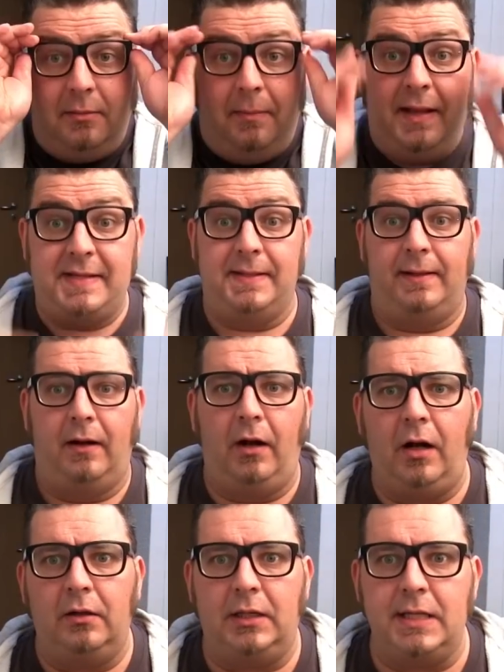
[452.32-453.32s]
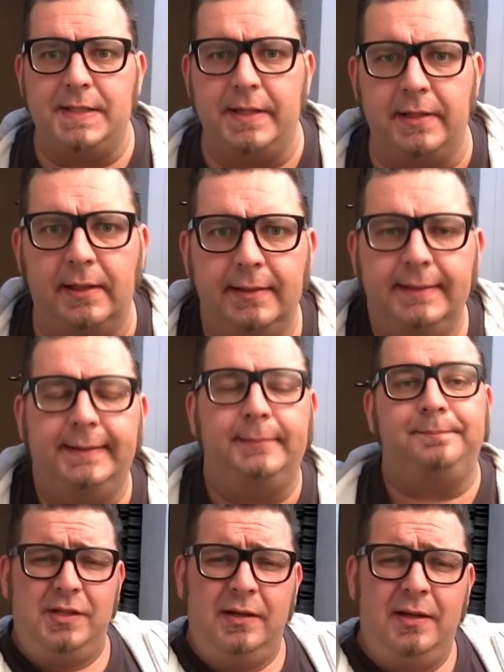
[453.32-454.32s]
Besser. Ach, da seid ihr.
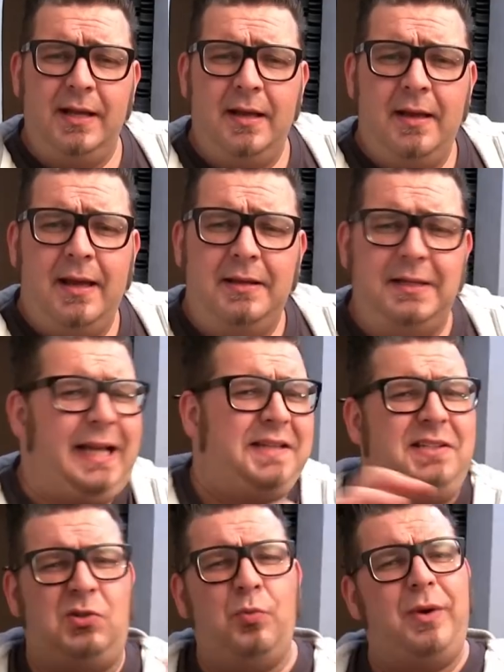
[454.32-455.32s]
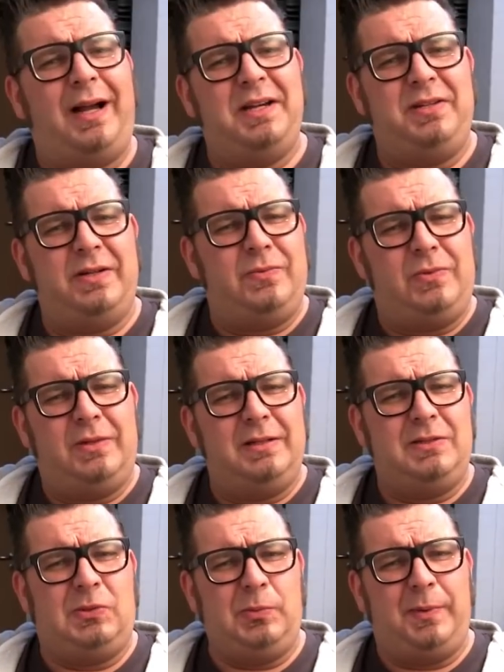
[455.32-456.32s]
Die ganze Zubereitung,
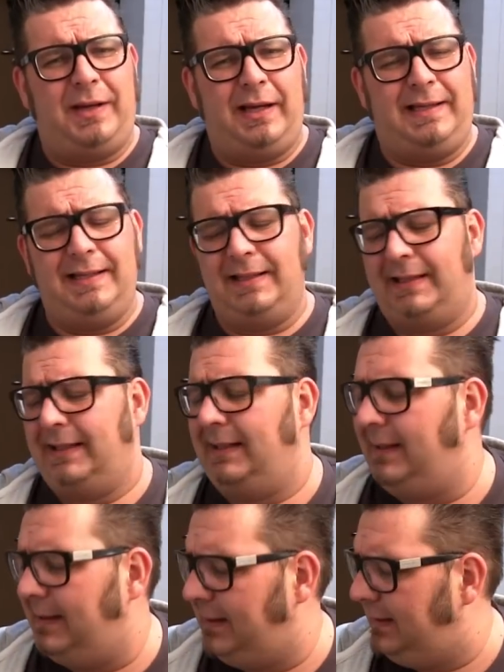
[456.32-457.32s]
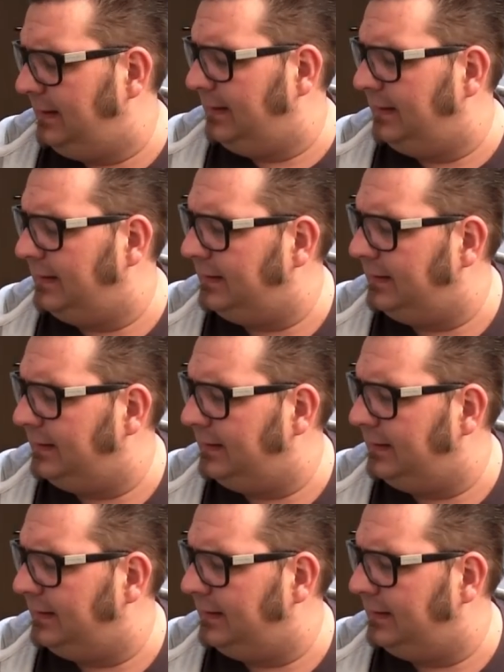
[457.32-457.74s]
Zubereitung, äh,